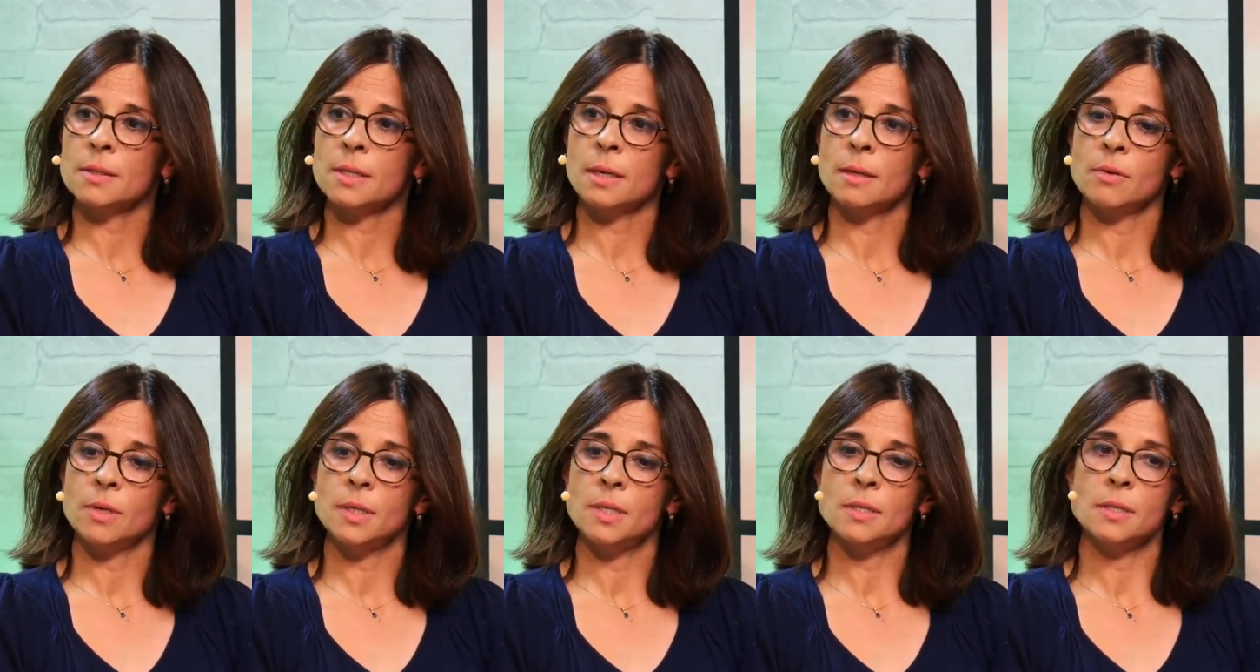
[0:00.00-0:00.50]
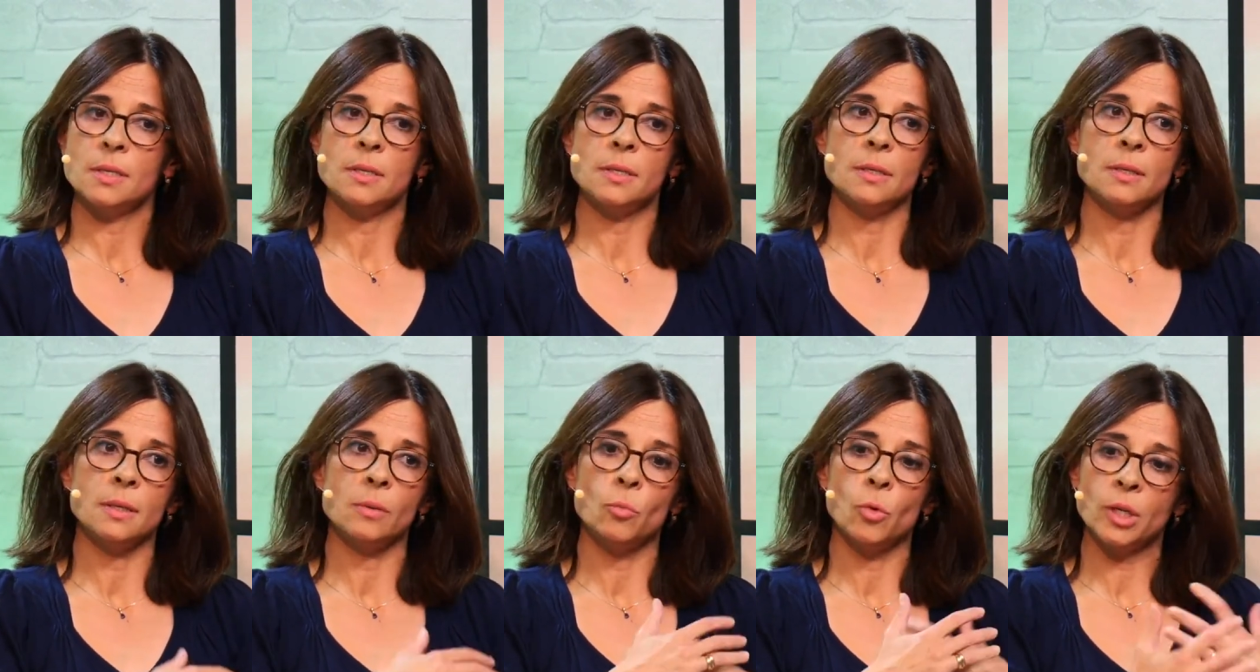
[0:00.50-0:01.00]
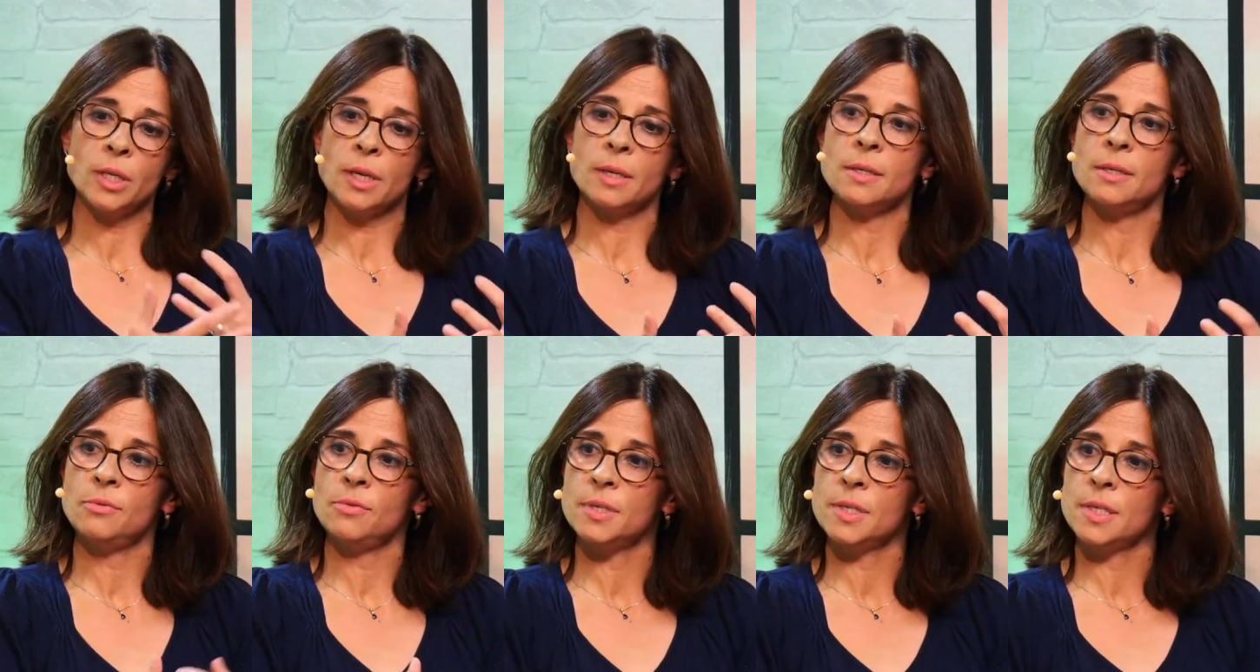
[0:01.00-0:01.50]
Ça va nécessiter moins
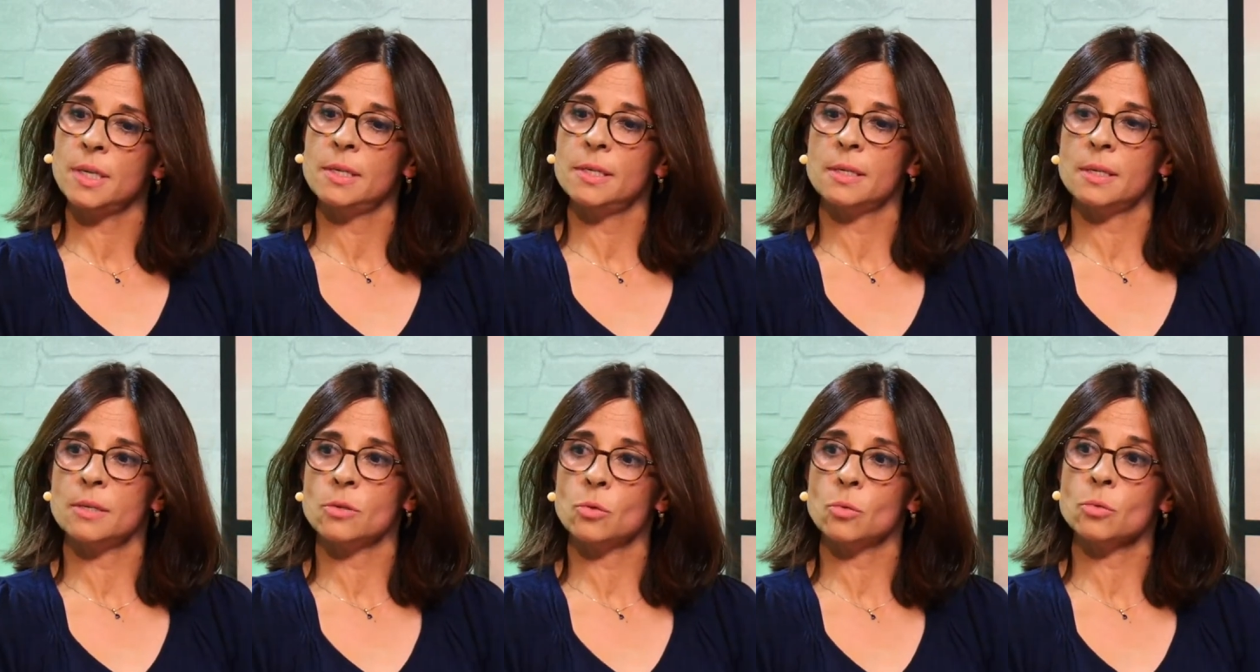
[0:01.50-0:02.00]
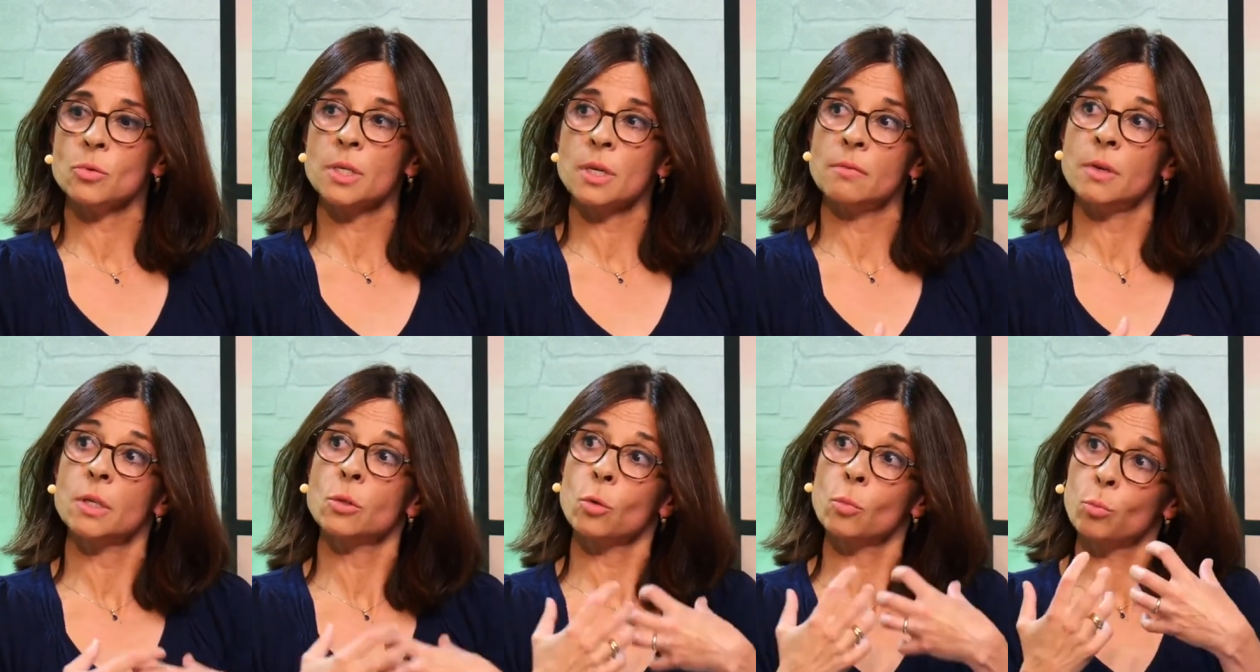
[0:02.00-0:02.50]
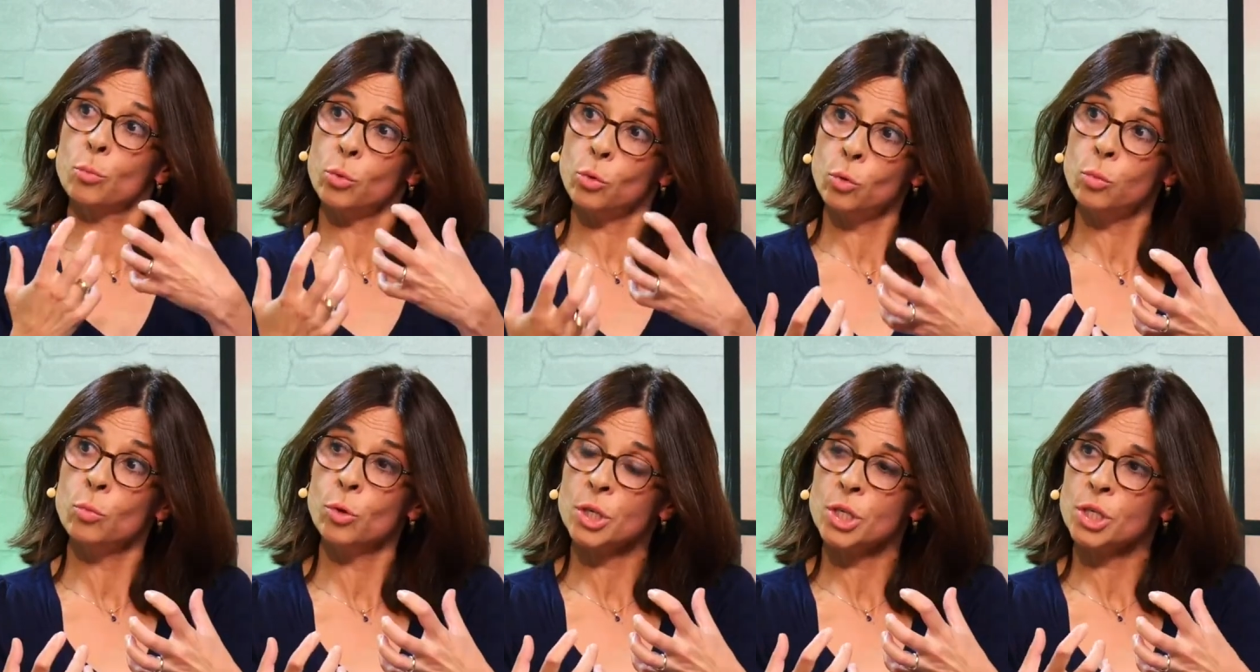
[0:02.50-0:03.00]
d'artificialisation. Ça va être
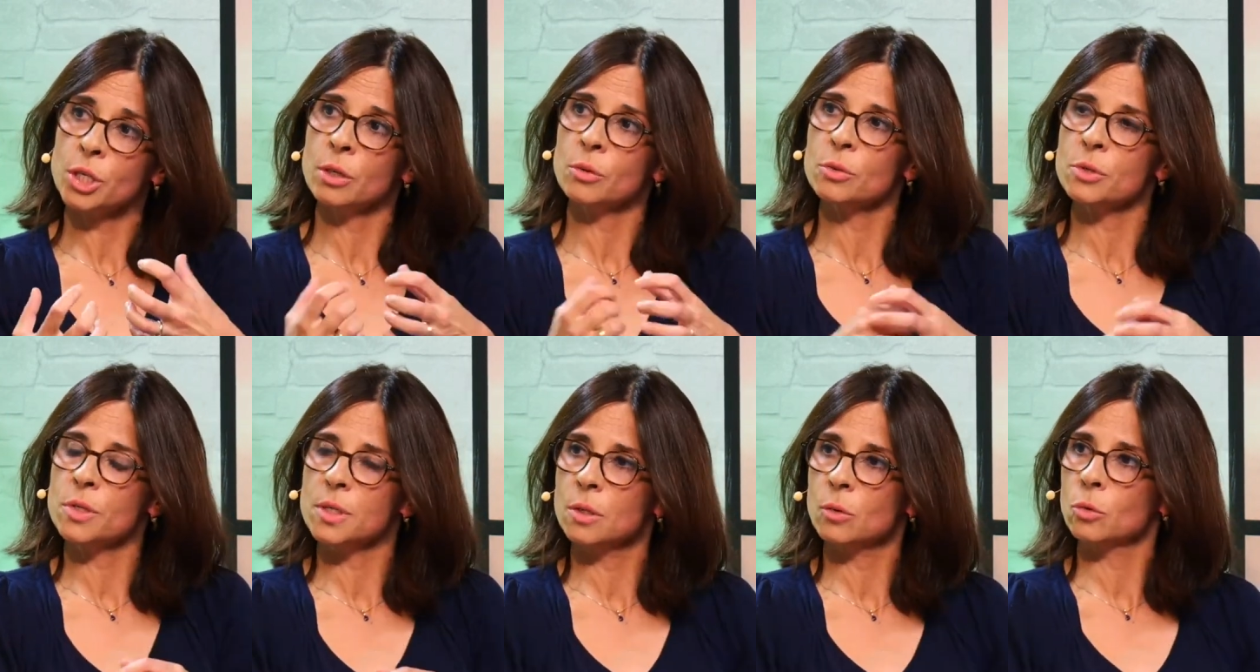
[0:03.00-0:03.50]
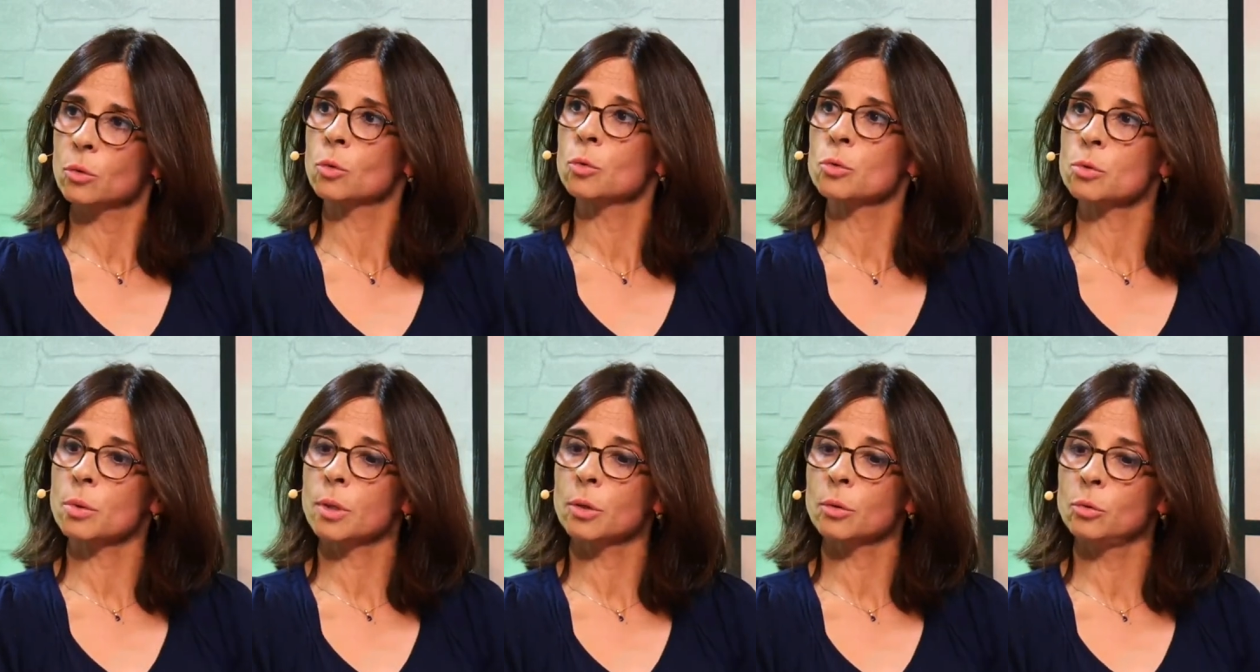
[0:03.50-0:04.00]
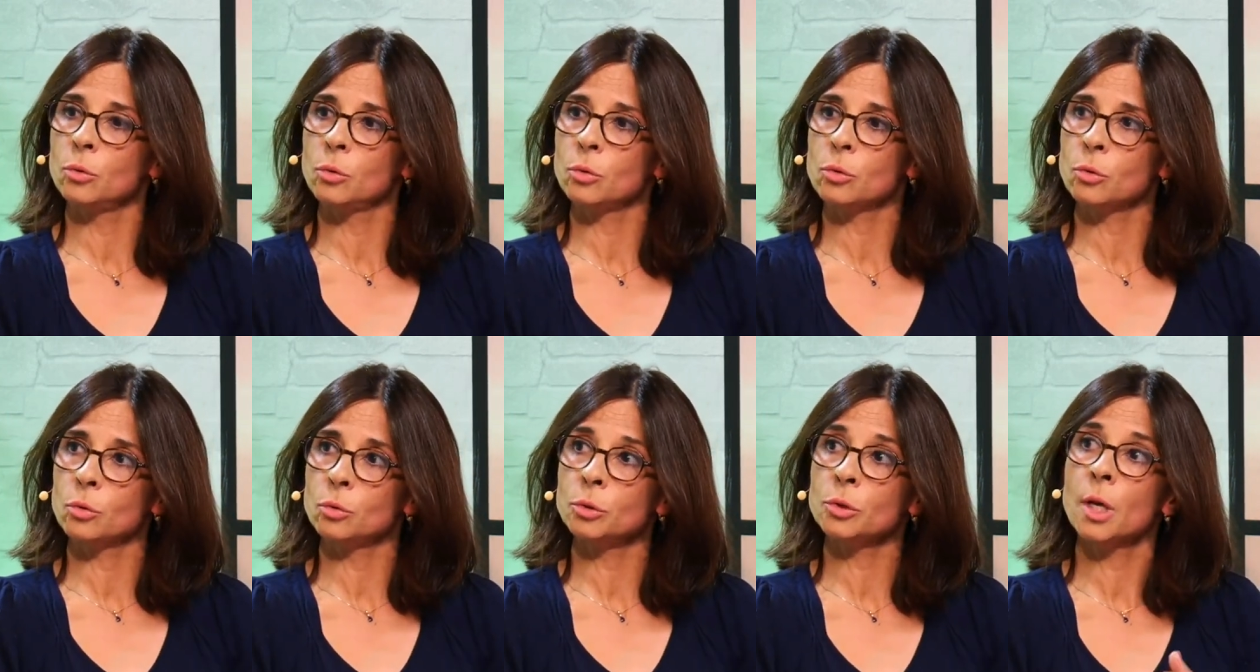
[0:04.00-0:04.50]
beaucoup moins cher aussi que de construire une
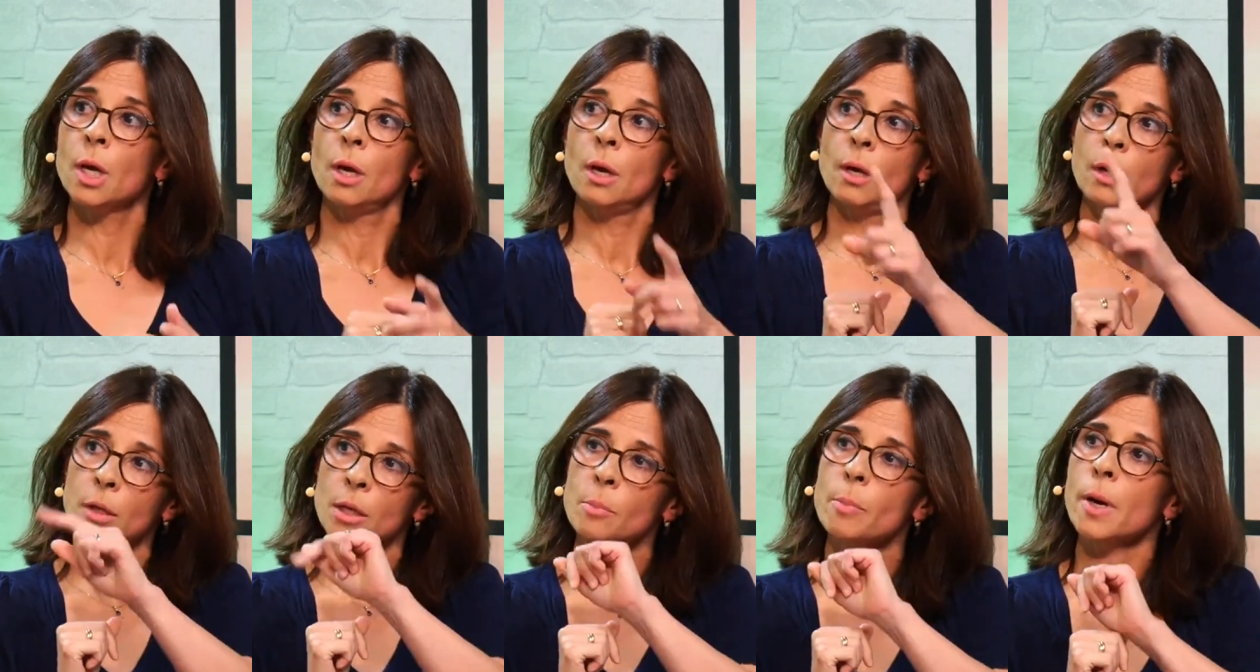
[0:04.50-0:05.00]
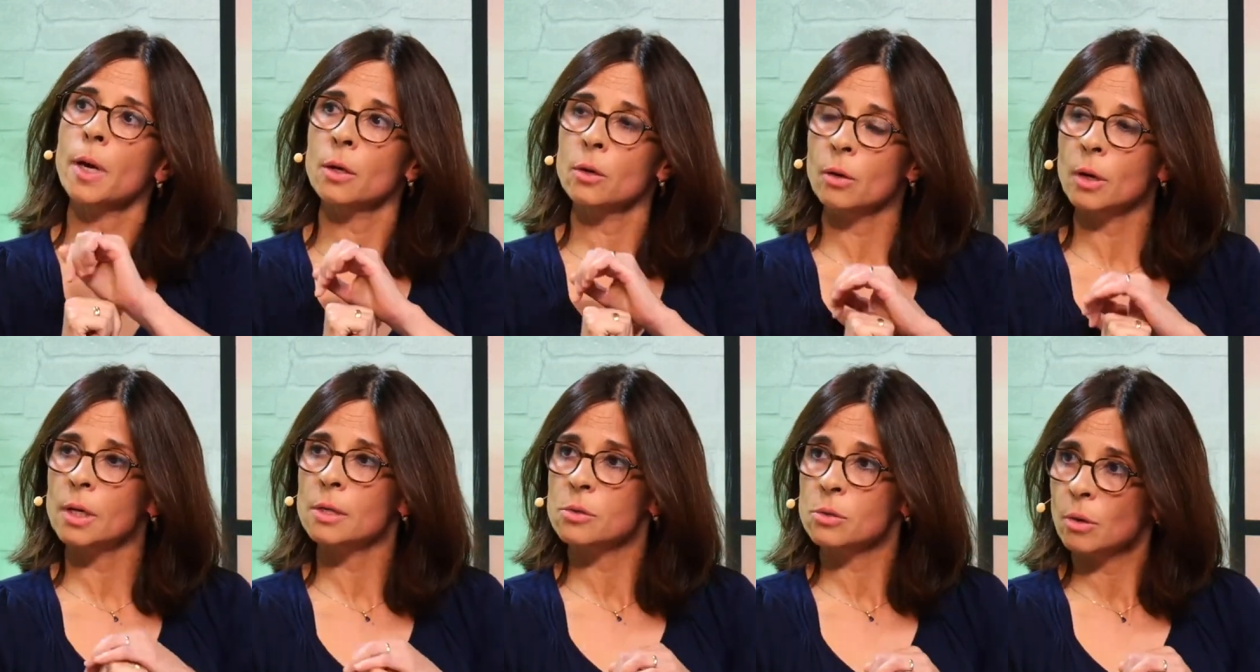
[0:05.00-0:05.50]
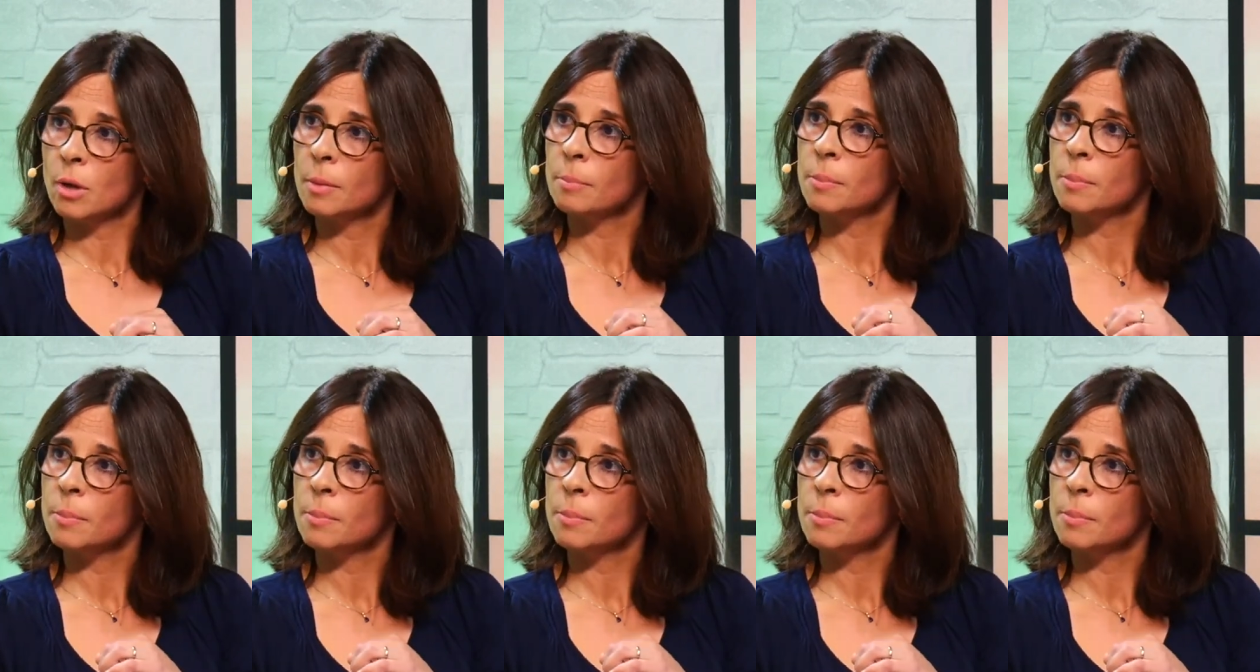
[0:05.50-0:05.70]
autoroute qui, par ailleurs, elle sera